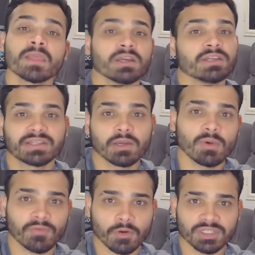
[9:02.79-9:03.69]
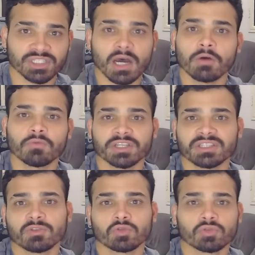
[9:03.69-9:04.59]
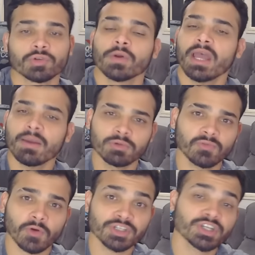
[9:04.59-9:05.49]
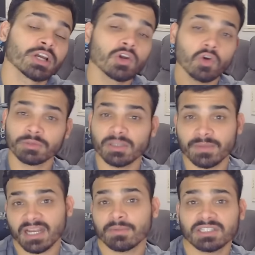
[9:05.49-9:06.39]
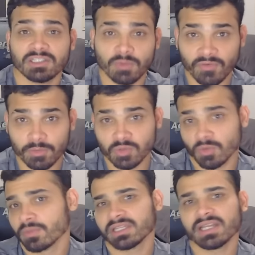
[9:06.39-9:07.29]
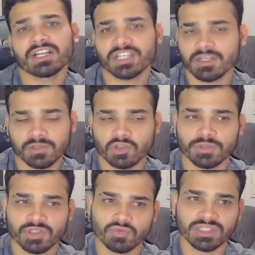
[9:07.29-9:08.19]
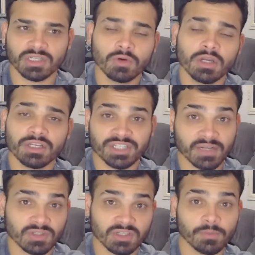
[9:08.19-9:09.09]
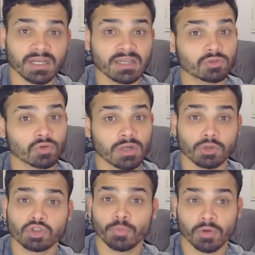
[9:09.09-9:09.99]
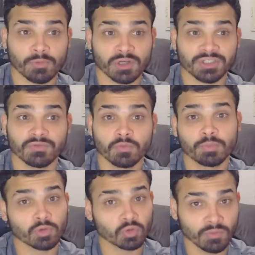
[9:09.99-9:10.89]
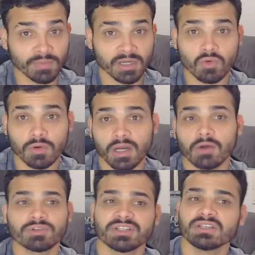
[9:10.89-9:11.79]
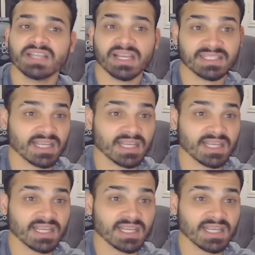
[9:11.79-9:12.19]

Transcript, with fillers: e ter uma forma de dar alvo ainda no turno é muito forte, como também acaba sendo uma forma de mobilidade, aí, uma substituição, já que você é obrigado a trocar o seu Pokémon ativo por um do banco ao utilizar essa